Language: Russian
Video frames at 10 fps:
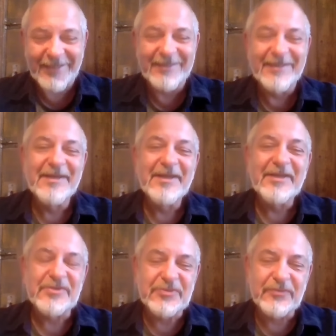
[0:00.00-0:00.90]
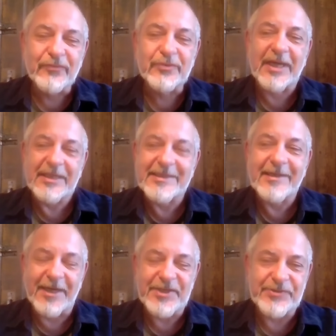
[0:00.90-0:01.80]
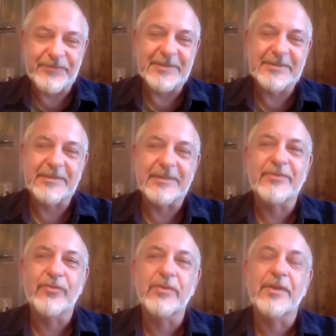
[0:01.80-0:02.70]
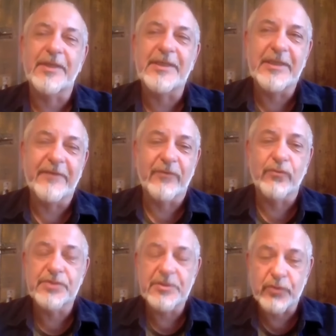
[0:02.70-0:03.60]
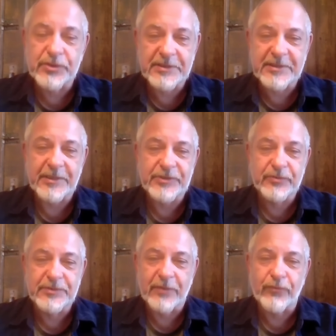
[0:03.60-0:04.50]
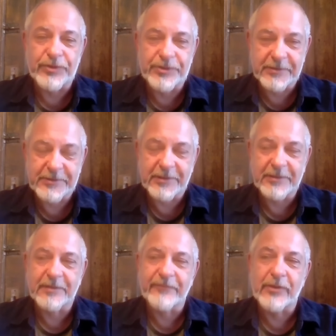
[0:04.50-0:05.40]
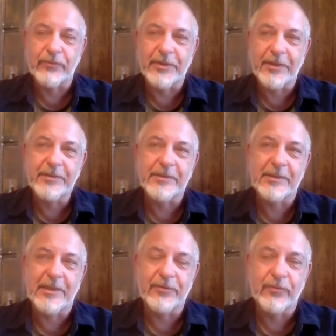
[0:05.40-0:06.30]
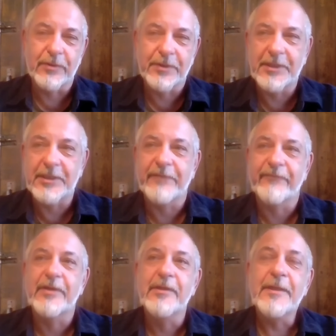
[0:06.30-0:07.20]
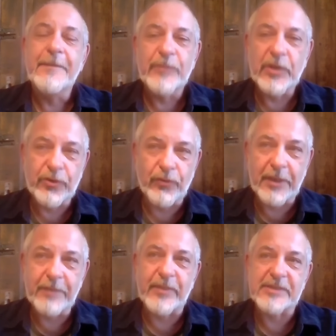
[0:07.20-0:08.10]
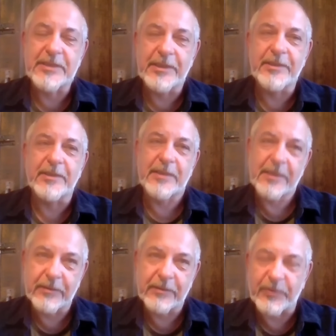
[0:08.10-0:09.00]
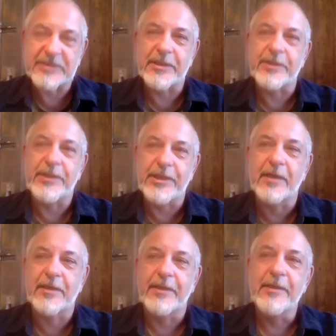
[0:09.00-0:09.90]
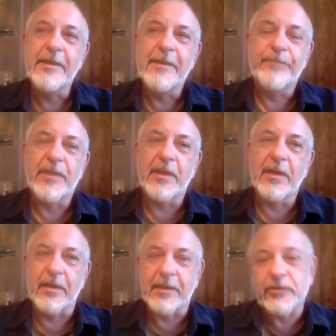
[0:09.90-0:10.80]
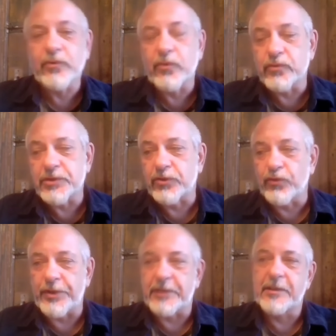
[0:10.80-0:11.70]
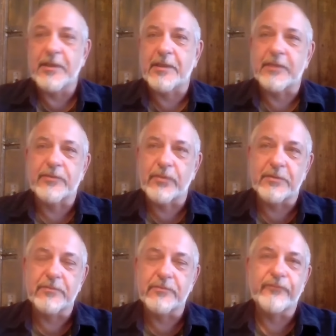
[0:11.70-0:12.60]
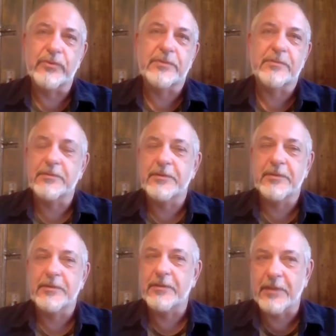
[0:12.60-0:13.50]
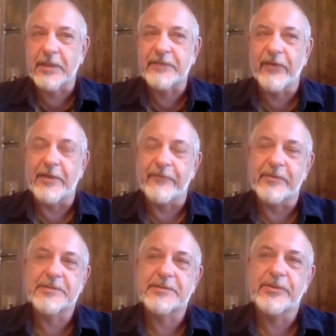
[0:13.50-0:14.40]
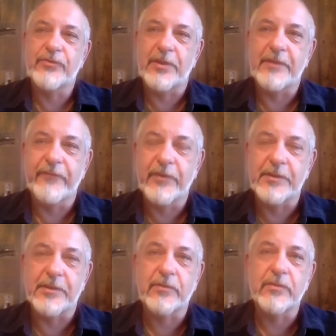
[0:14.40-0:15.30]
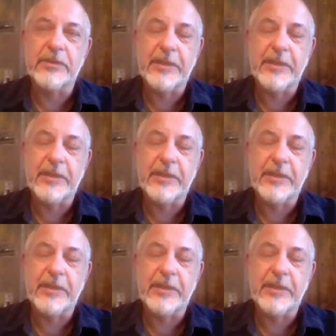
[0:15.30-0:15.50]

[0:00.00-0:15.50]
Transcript: Да? То есть он вот заканчивается. Доллар и евро уже, можно сказать, что закончился этот валютный рынок для доллара и евро. Юань последний, так, последний якорь, э, который уже тонет, да, который ну, вот, э, отваливается, юаневый рынок.